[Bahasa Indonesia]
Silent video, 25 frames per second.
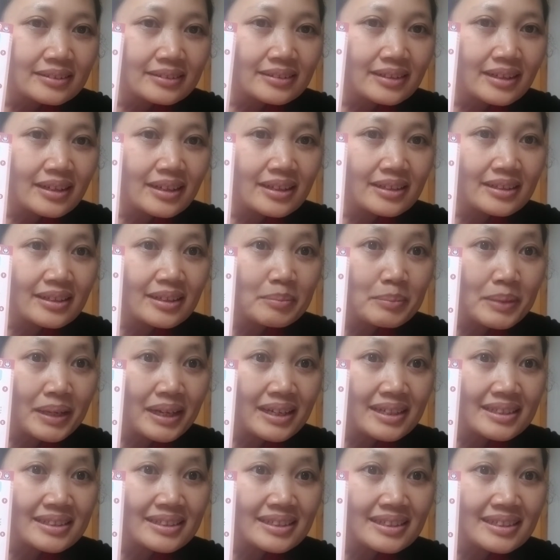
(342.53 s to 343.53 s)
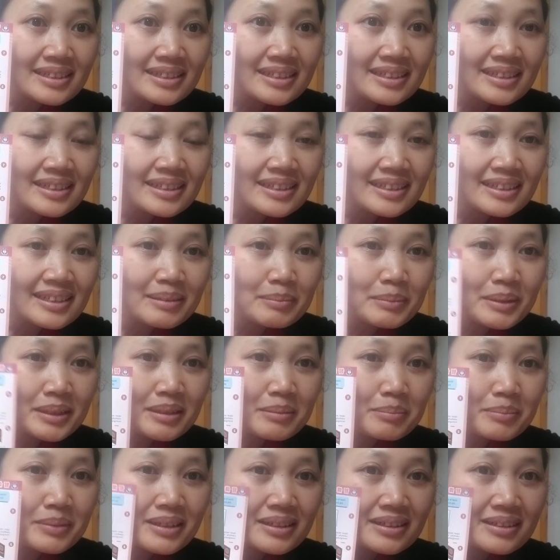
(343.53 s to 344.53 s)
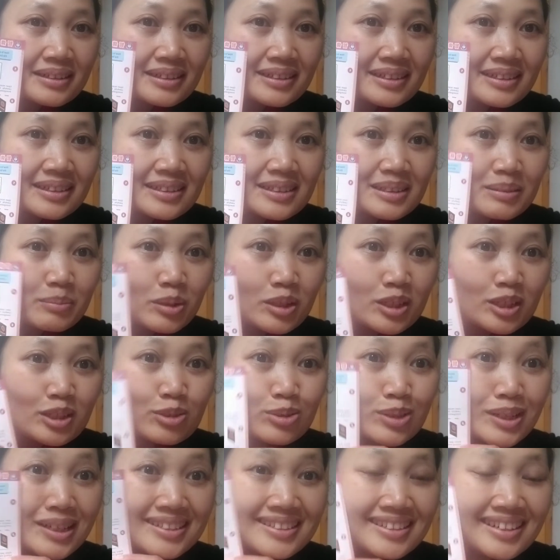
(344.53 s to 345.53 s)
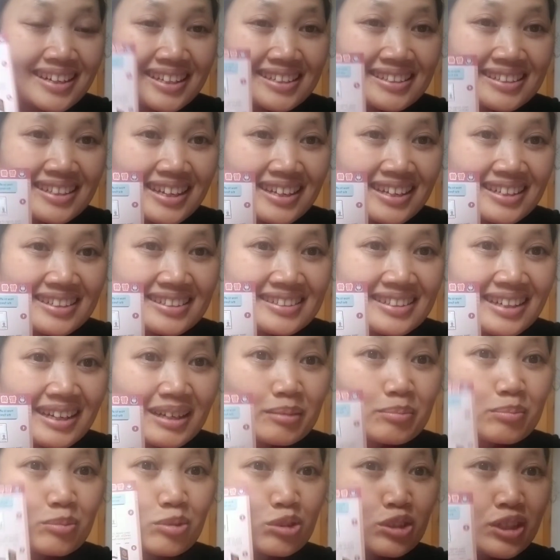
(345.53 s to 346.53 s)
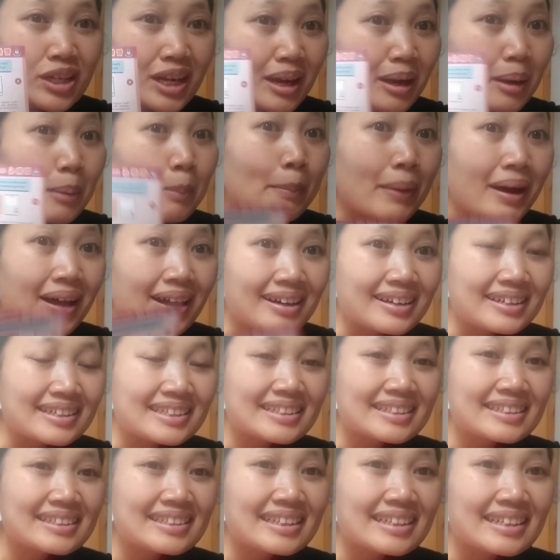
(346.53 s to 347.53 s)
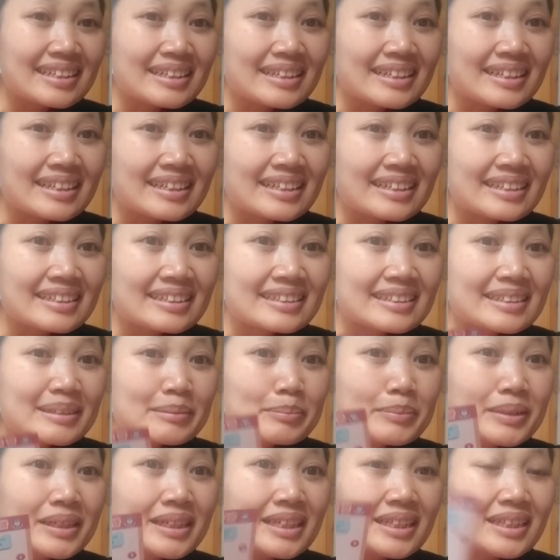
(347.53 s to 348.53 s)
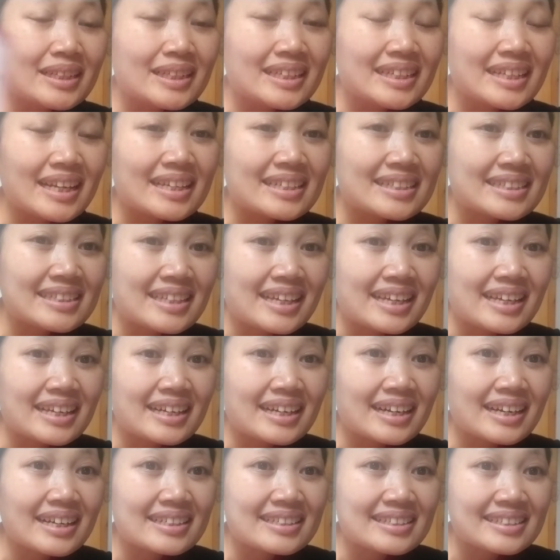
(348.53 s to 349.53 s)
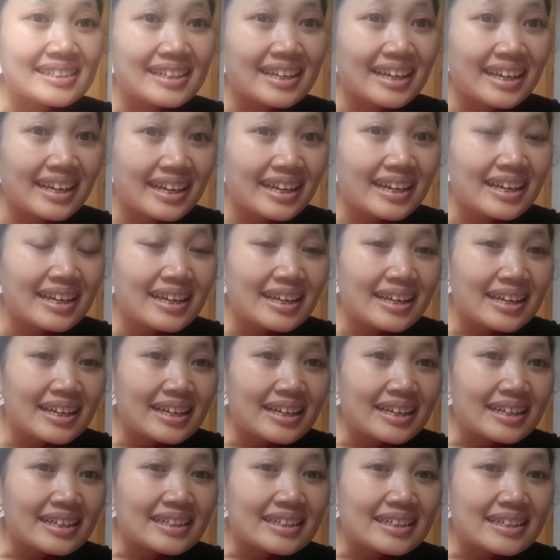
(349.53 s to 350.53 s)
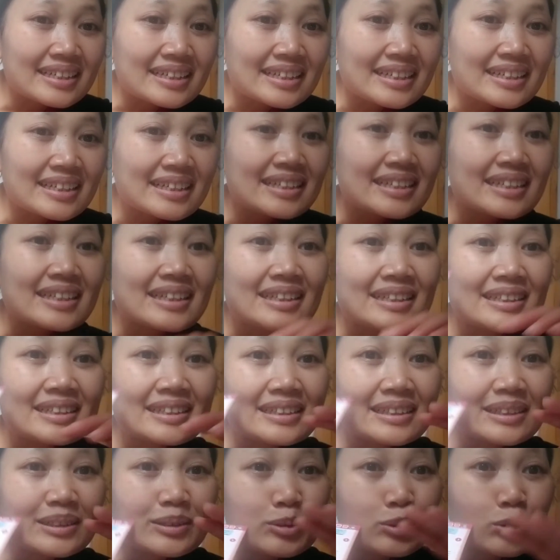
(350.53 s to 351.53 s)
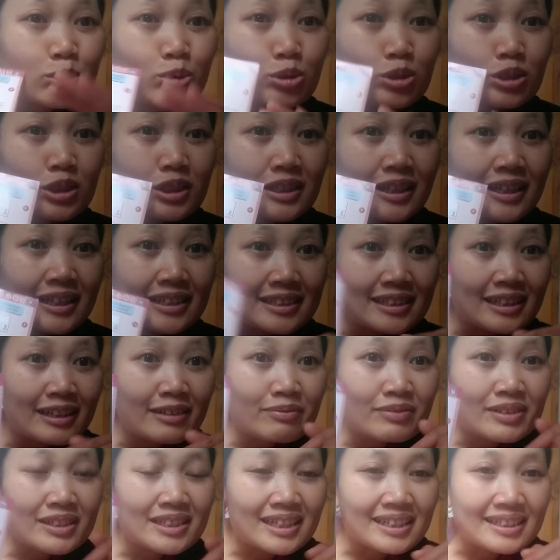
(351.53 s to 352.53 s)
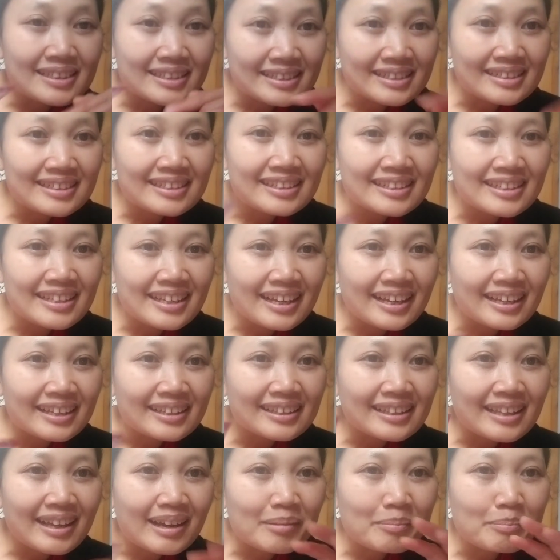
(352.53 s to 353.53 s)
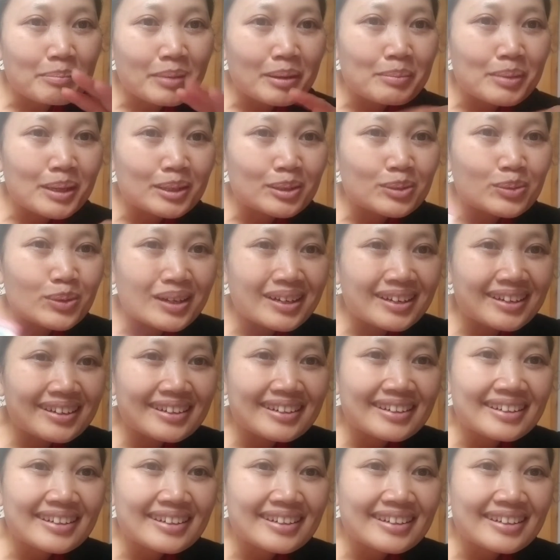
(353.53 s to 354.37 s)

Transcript: Nah, terima kasih teman-teman. Nah, semuanya sudah jelaskan dan mudah banget dan beginilah caranya uh, ngurus STN visa sendiri ya tanpa bantuan